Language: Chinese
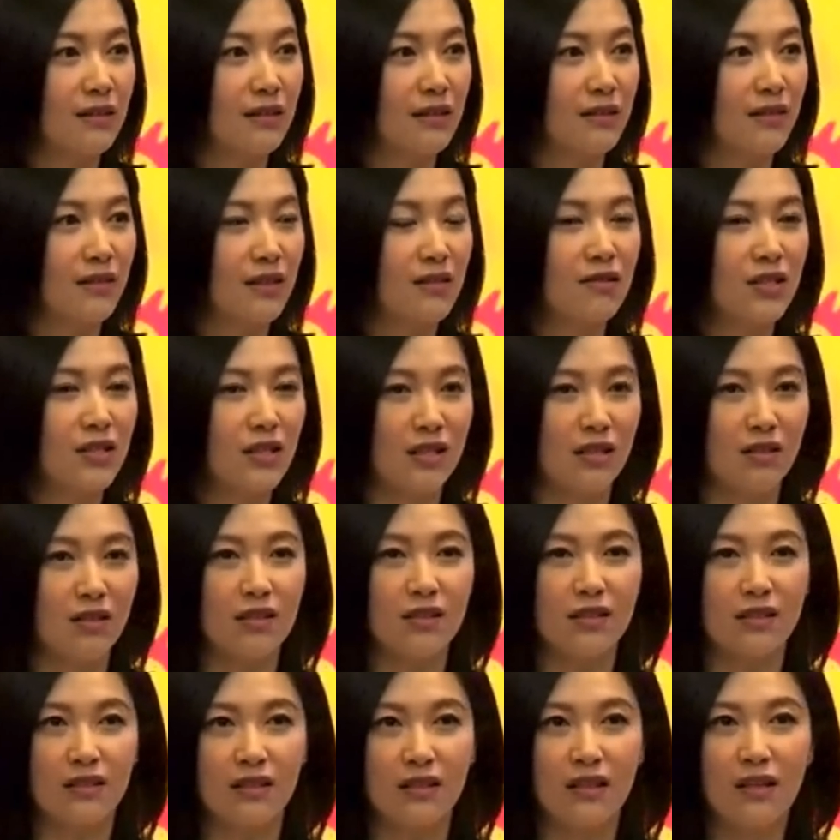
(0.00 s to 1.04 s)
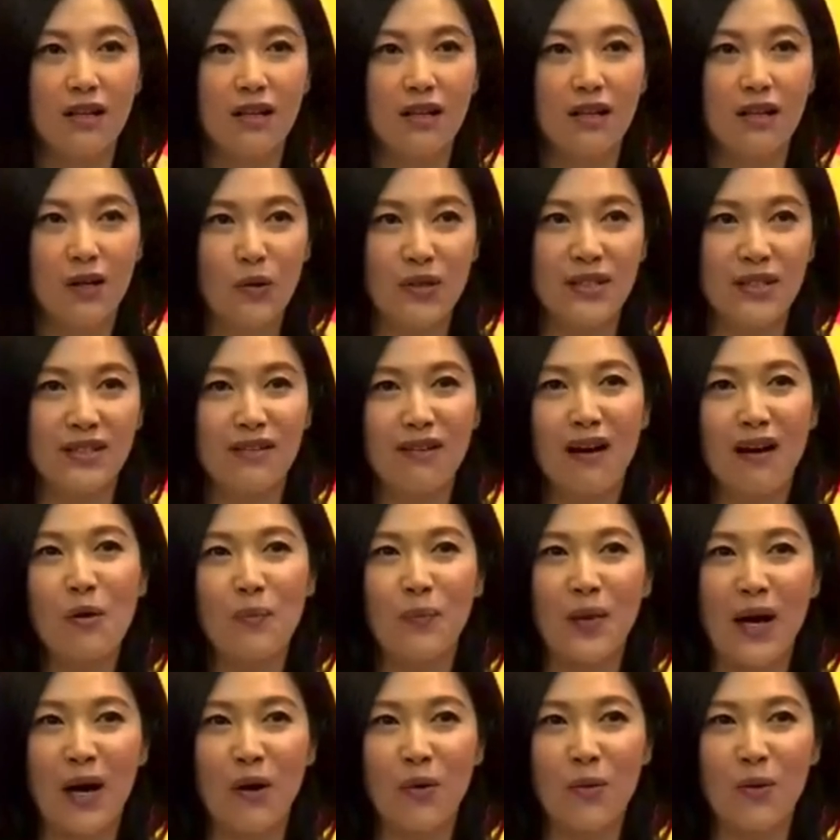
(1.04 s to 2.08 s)
因为这也是我希
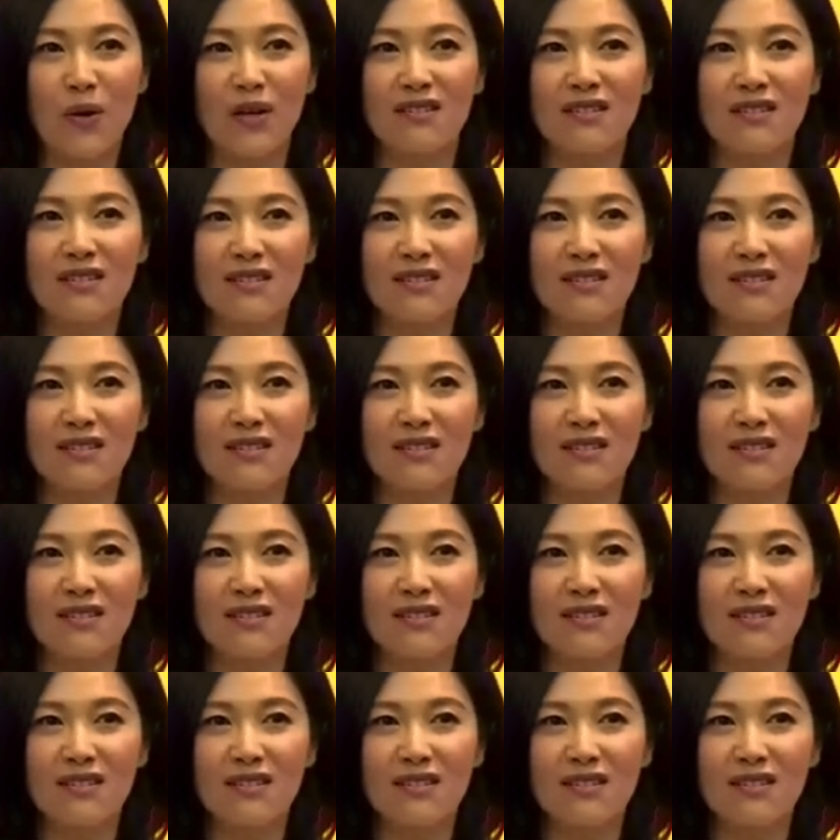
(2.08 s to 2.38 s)
望把我